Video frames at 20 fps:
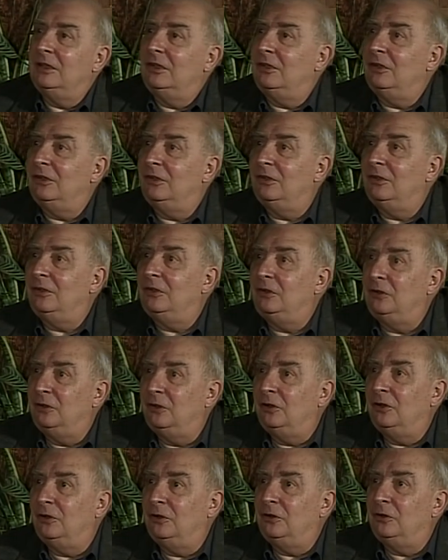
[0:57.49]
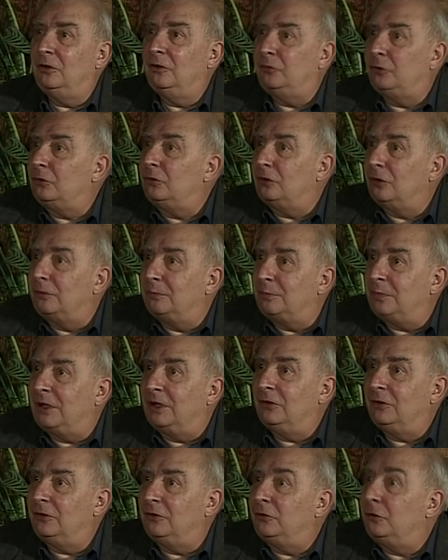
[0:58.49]
euh, ne, fonctionne
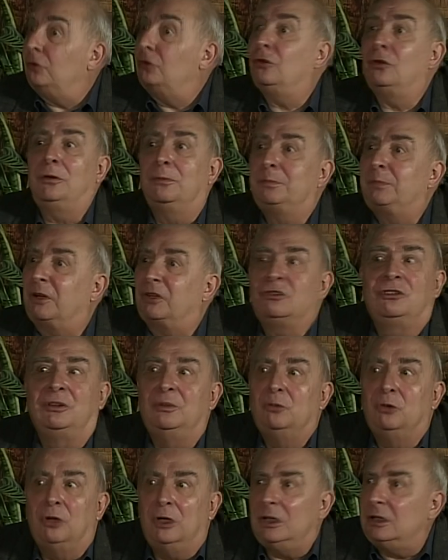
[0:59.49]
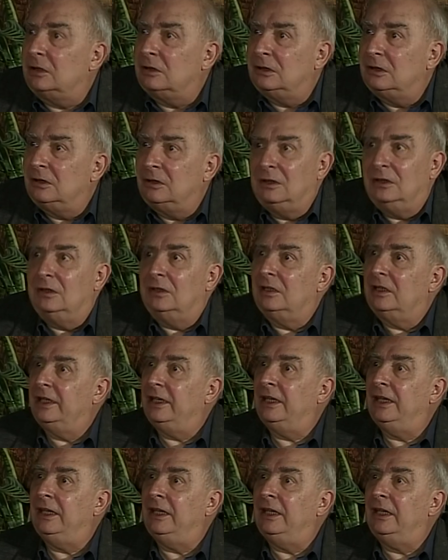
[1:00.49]
pas, ne fonctionne pas chez moi.
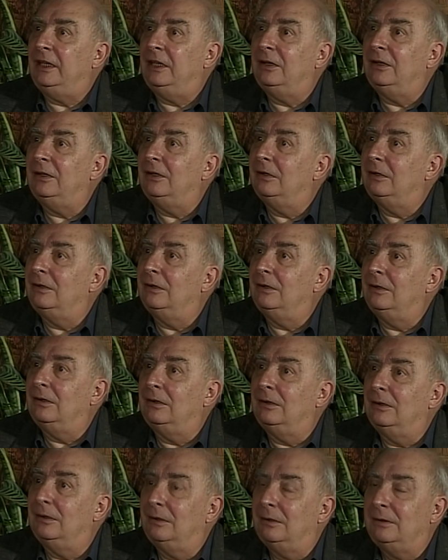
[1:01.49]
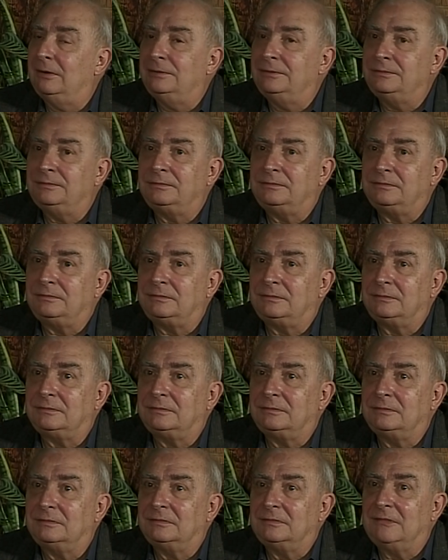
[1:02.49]
Et, euh,
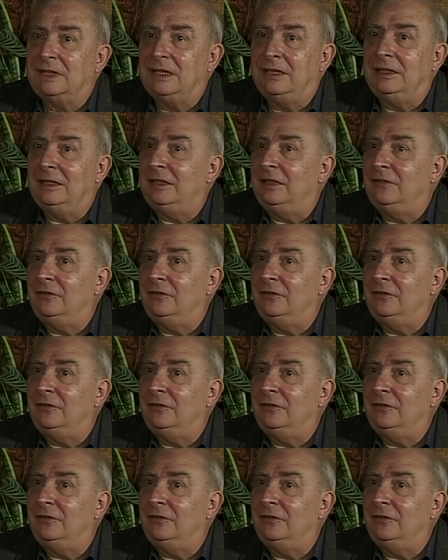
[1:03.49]
il